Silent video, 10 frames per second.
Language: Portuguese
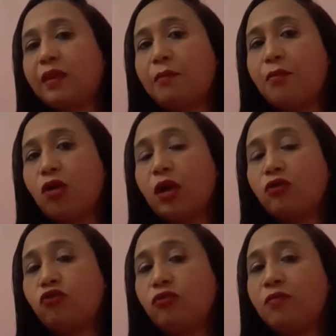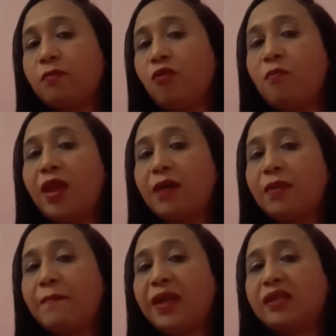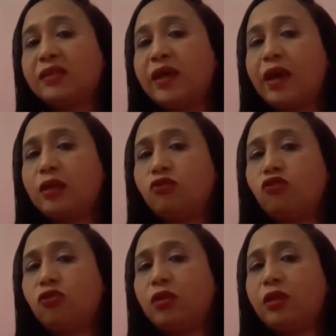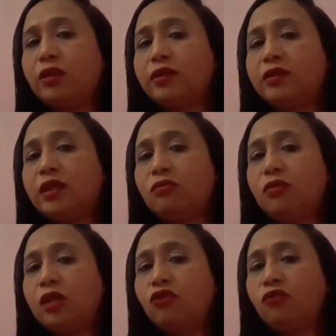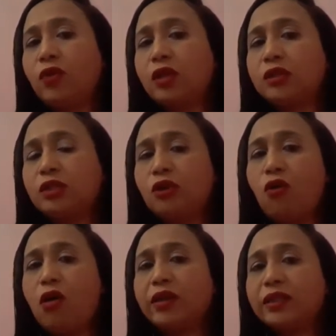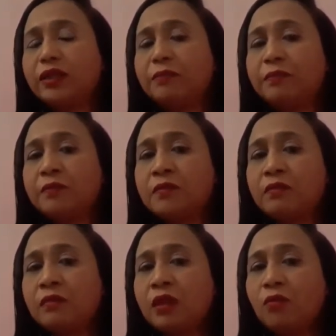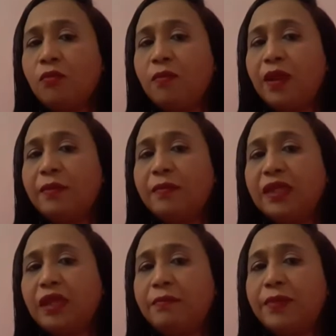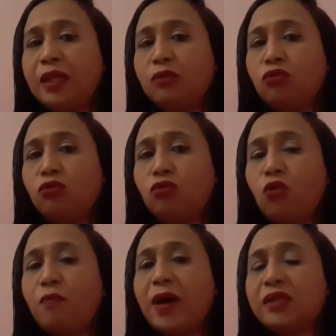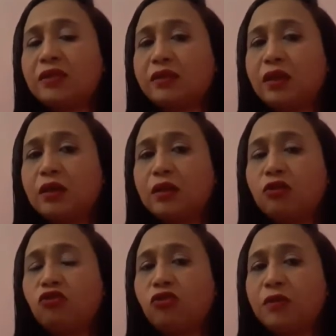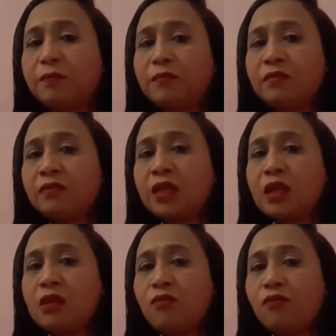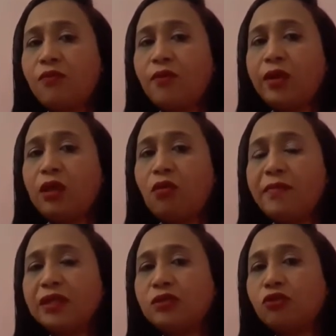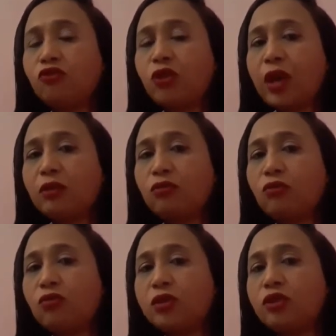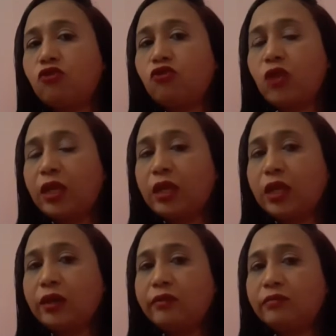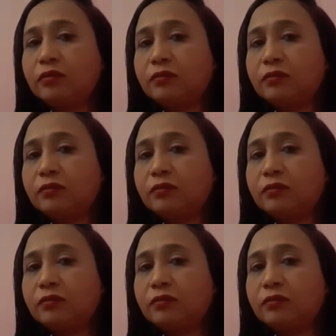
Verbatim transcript: porque eu tive um problema bem sério de celulite infecciosa. O problema me debilitou bastante. Foi, começou dia 14 de janeiro